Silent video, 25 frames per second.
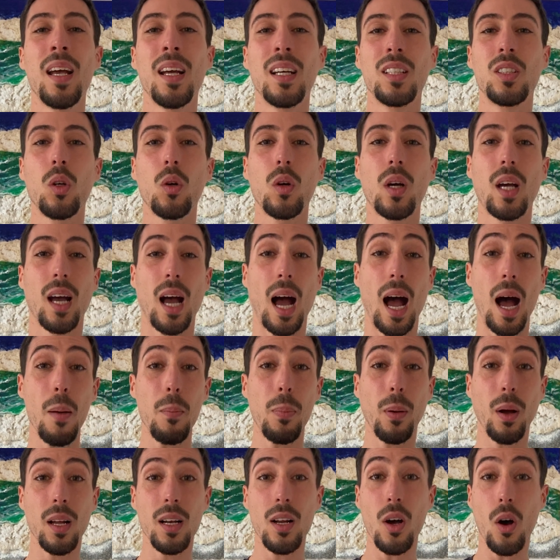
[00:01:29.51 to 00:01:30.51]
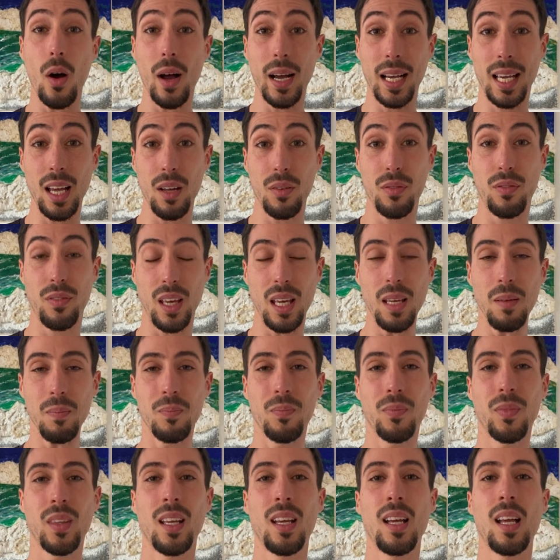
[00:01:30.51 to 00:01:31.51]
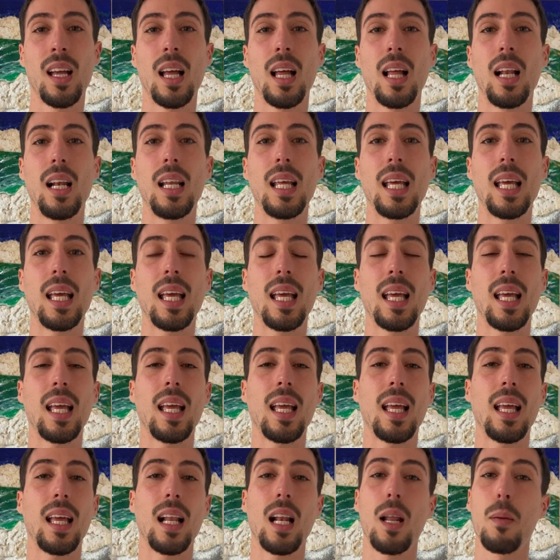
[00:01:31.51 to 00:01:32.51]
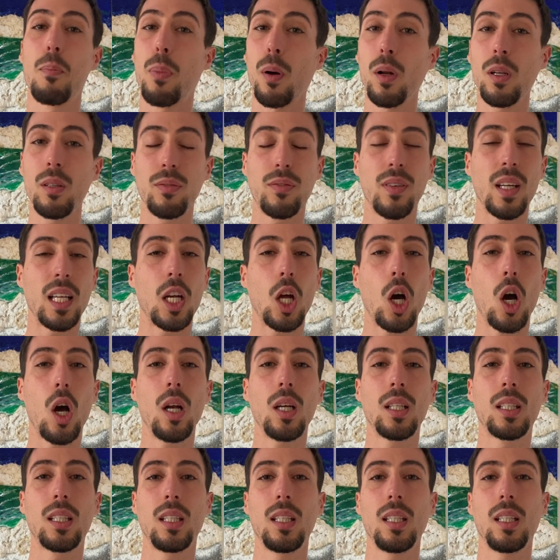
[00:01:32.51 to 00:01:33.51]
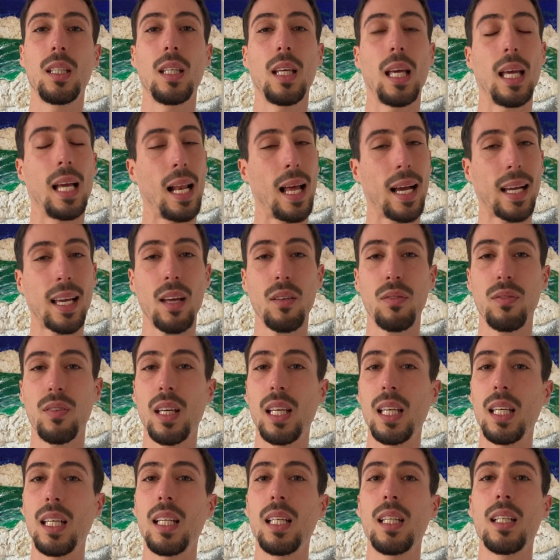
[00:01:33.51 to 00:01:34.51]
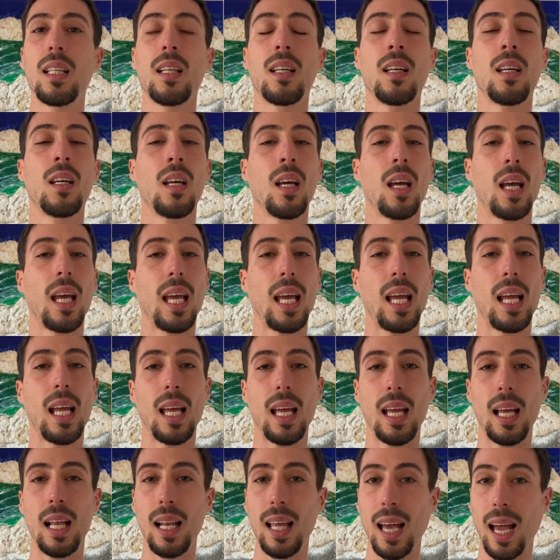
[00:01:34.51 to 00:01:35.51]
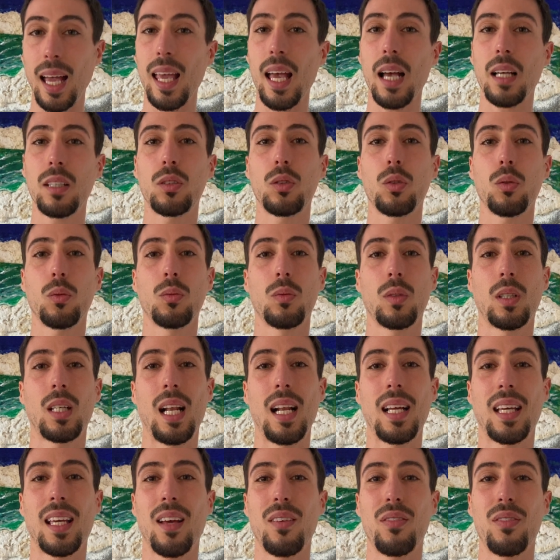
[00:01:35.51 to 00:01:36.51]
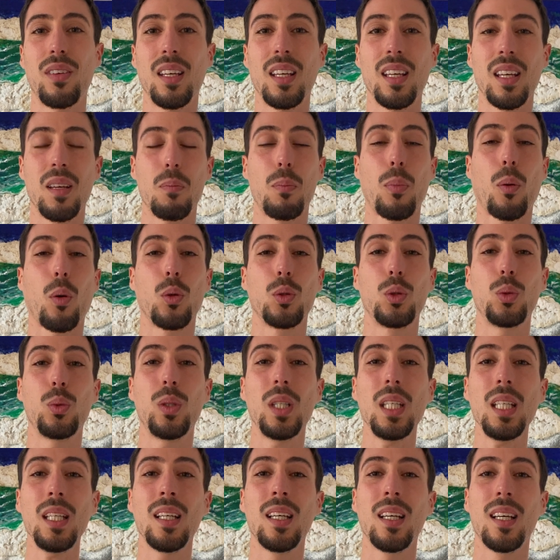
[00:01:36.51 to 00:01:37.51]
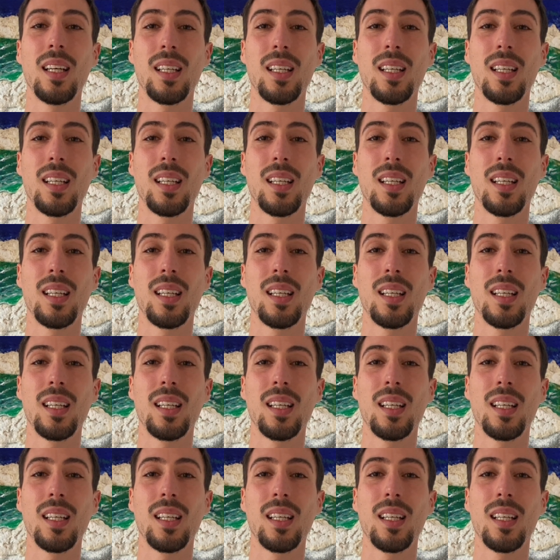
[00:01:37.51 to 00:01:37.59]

Donc, en prenant un café, les, polyphénols qui, et la caféine et les réactions que le café produit,